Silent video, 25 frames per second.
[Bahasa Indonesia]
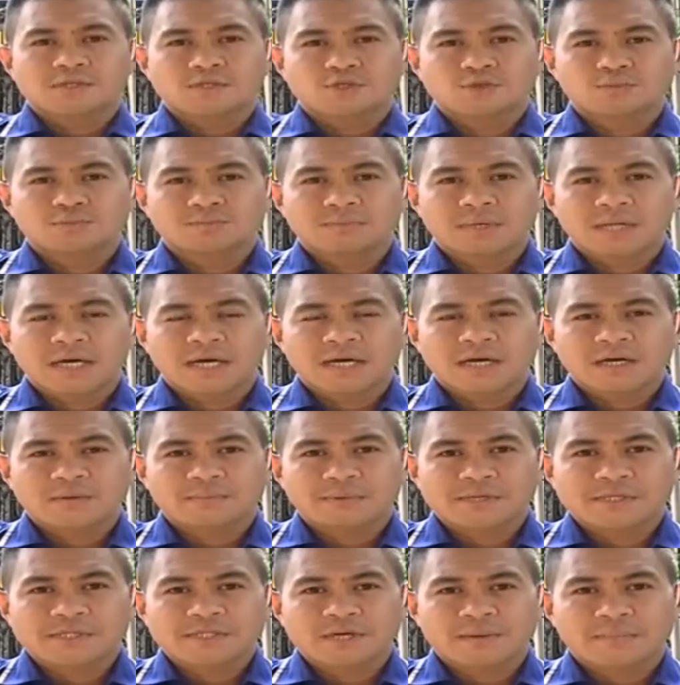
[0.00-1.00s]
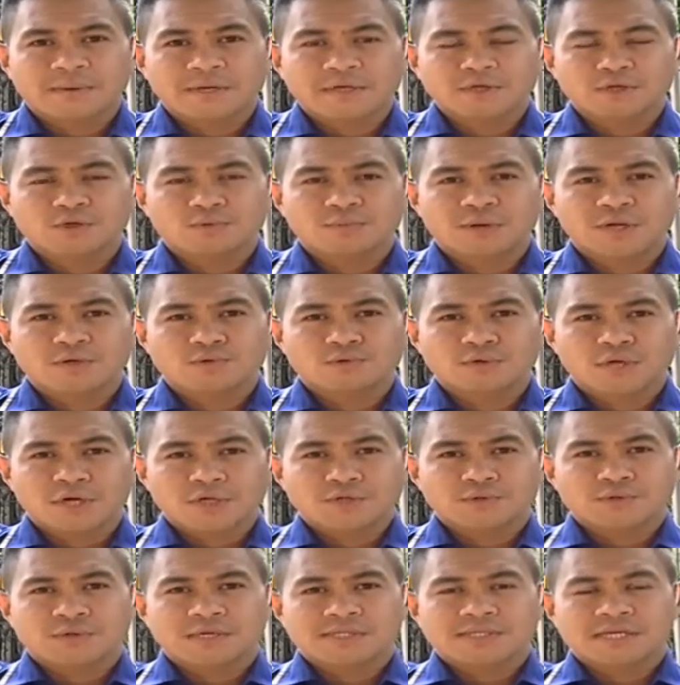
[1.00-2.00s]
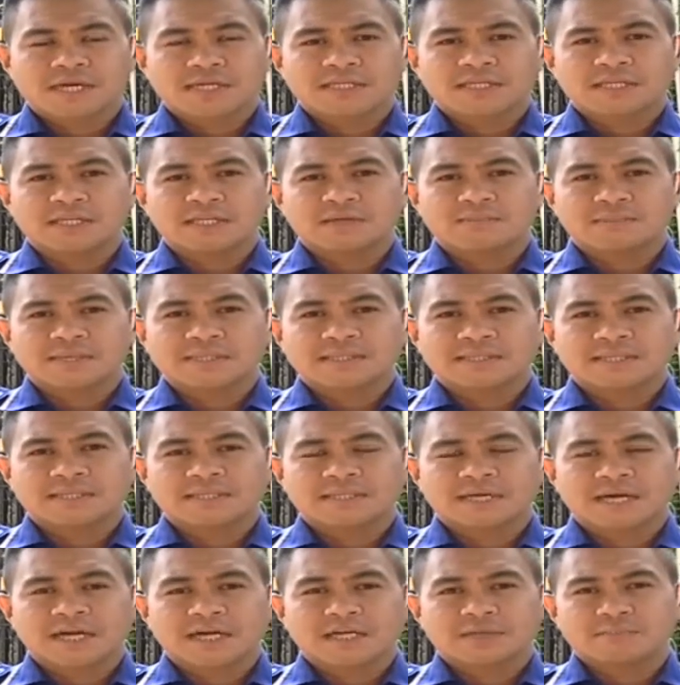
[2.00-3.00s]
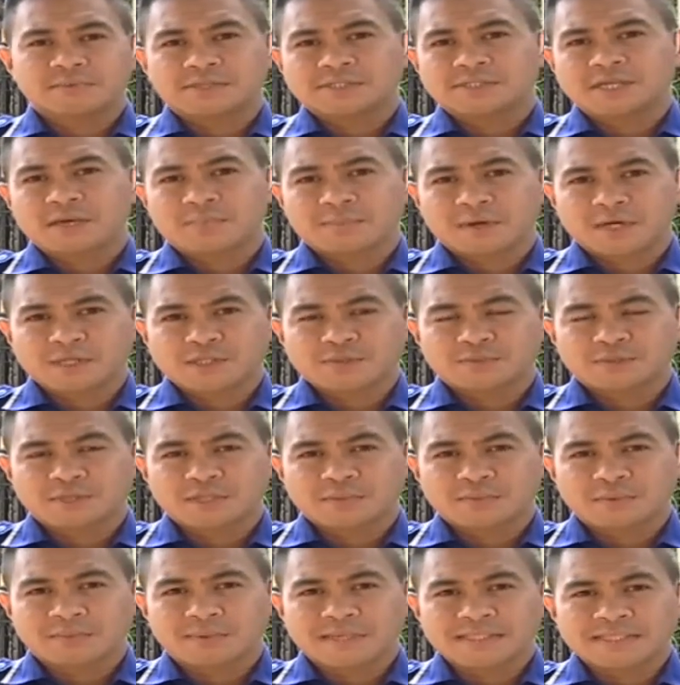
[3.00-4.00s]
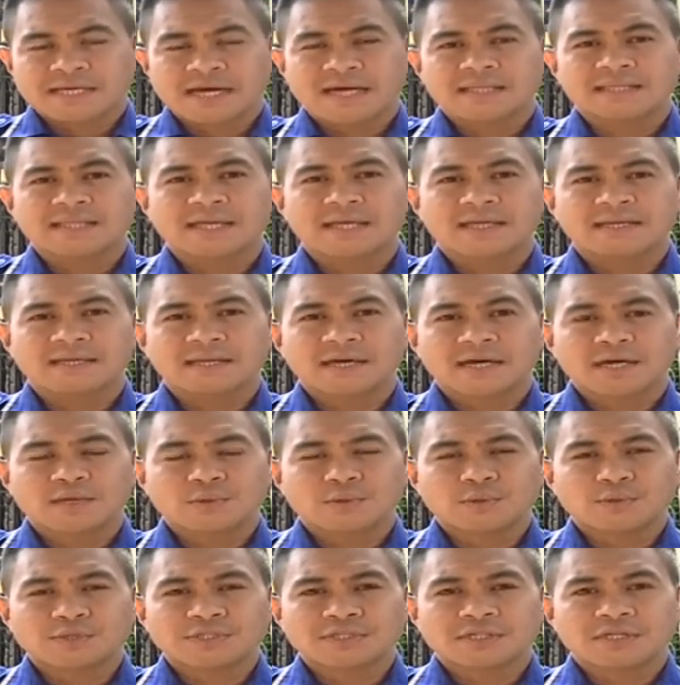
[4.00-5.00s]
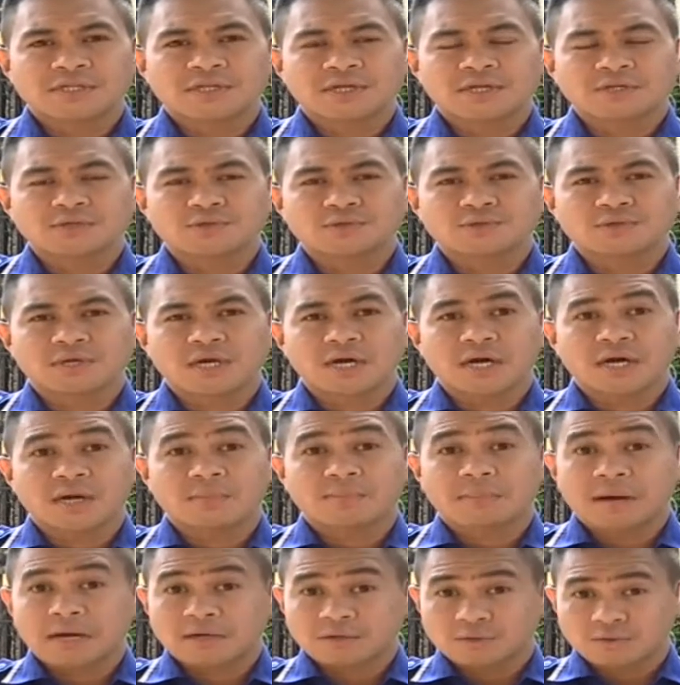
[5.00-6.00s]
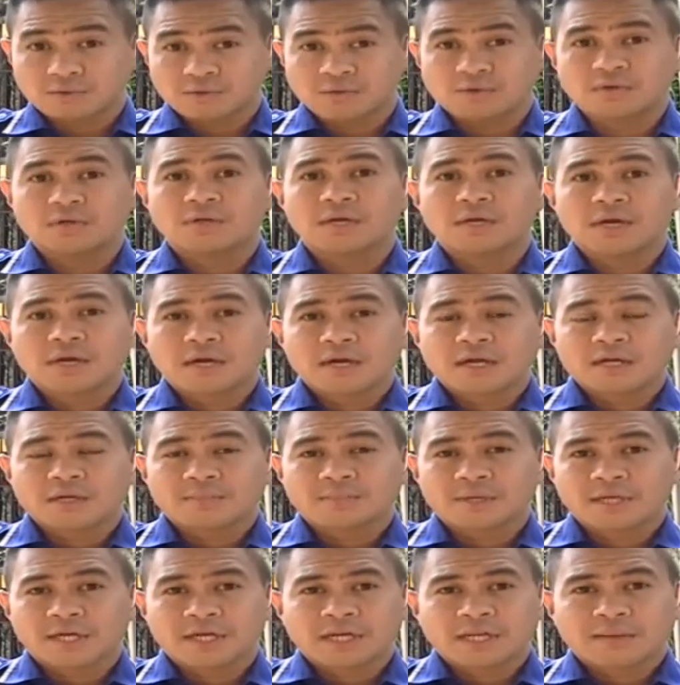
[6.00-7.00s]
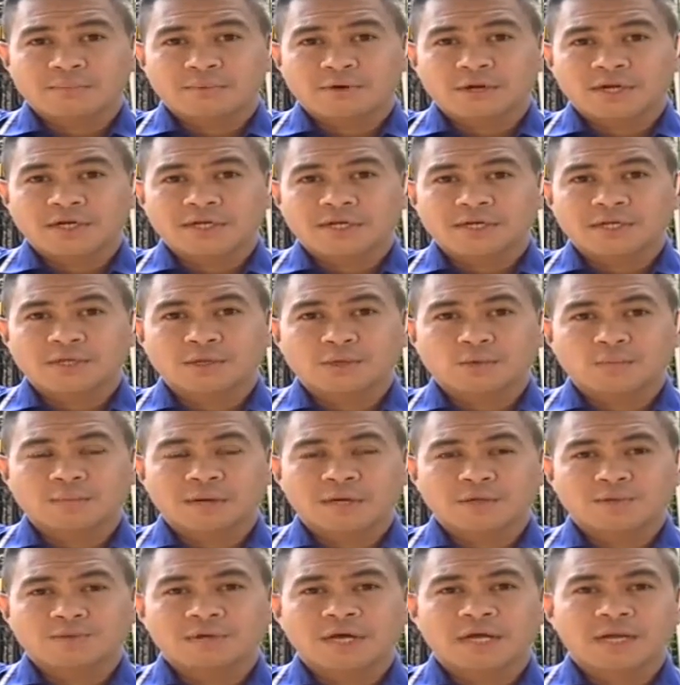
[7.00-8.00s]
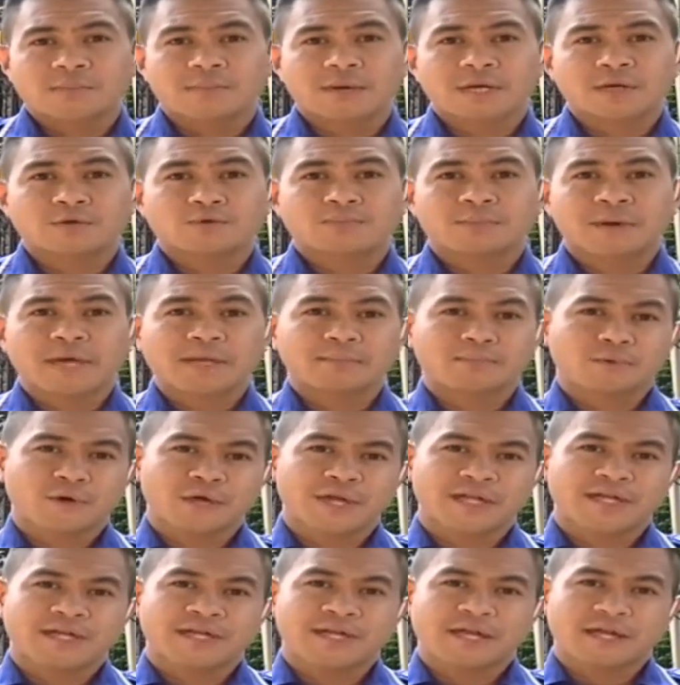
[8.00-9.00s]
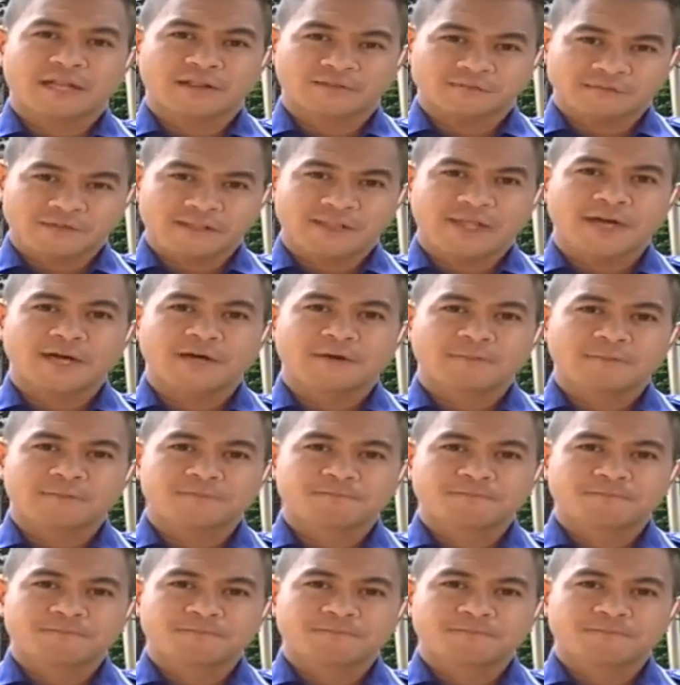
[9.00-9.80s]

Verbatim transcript: Sejumlah persiapan di rumah duka juga saat ini masih tengah dipersiapkan seperti pemasangan tenda, kursi, dan juga panggung. Demikian laporan dari rumah duka almarhum Mike Mohede, Elvita.